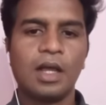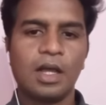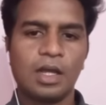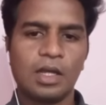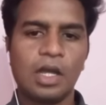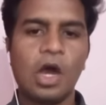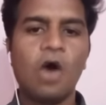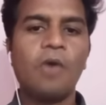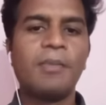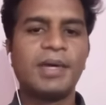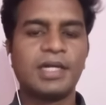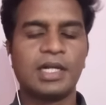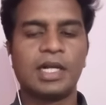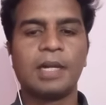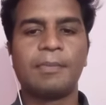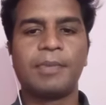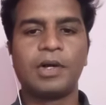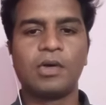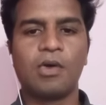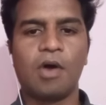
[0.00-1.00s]
கவர்மெண்ட் என்ன
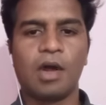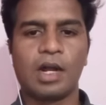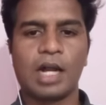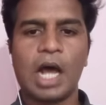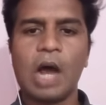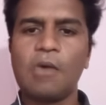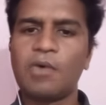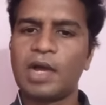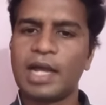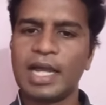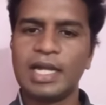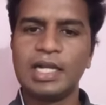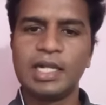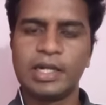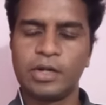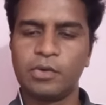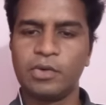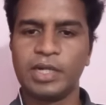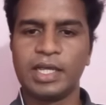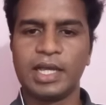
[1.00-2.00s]
பண்ணுவாங்கன்னா அவங்க கையில்
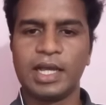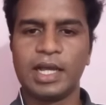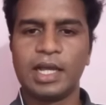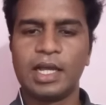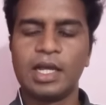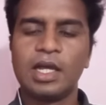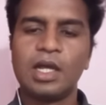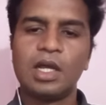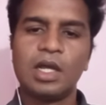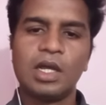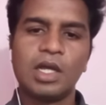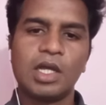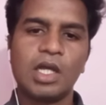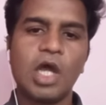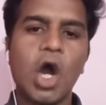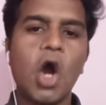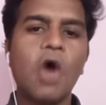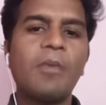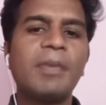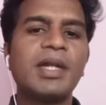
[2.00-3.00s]
இருக்கக்கூடிய
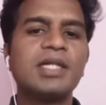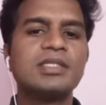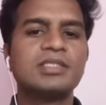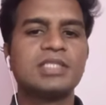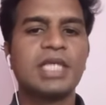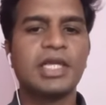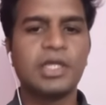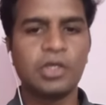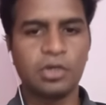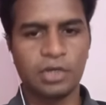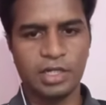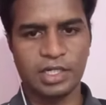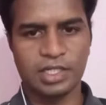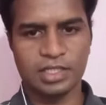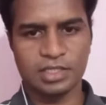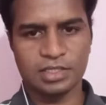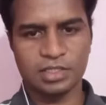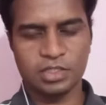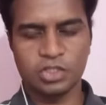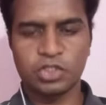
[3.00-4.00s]
கவர்மெண்ட்
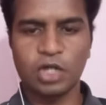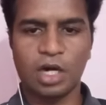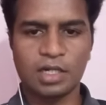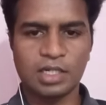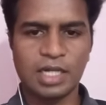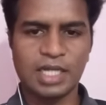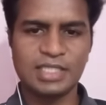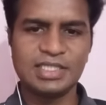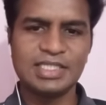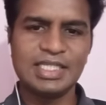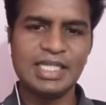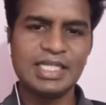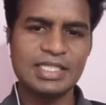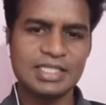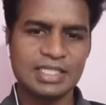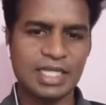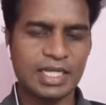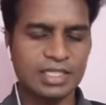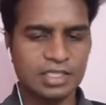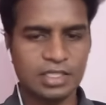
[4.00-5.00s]
செக்யூரிட்டிஸ் ஷார்ட்டாக ஜி
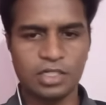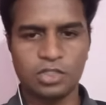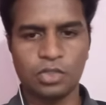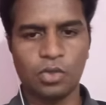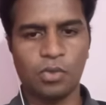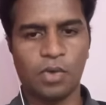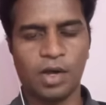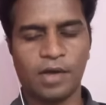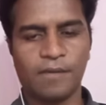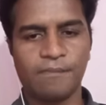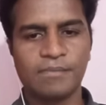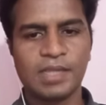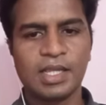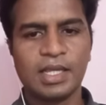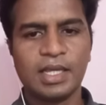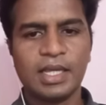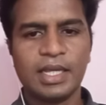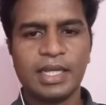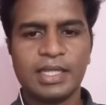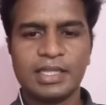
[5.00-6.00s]
செக்ஸ்னு சொல்லுவாங்க
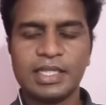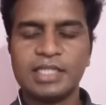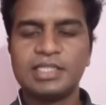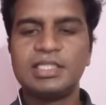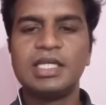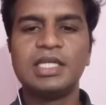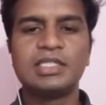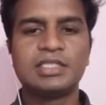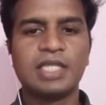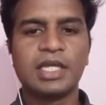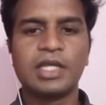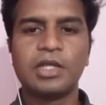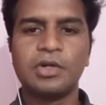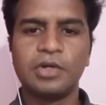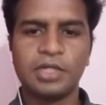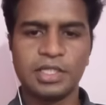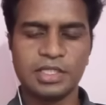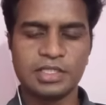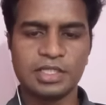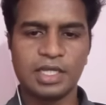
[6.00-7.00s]
இந்த ஜி
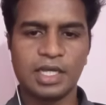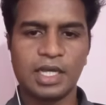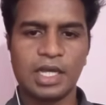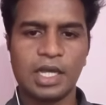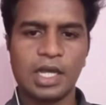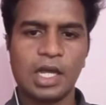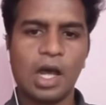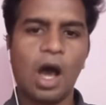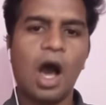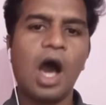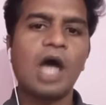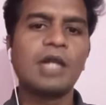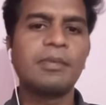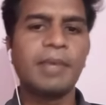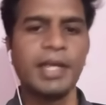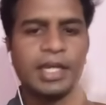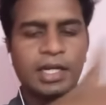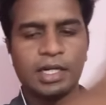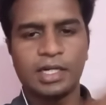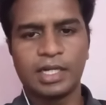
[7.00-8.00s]
செக்யூரிட்டிஸை
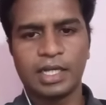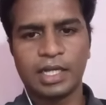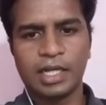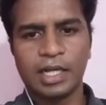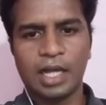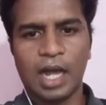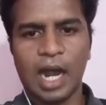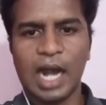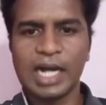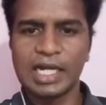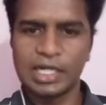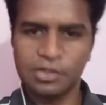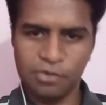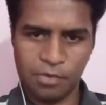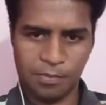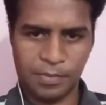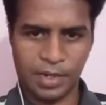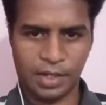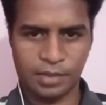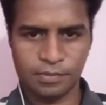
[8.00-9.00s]
ஆர்பிஐ கிட்ட அடகு
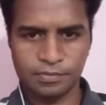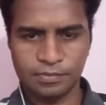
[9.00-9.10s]
வைப்பாங்க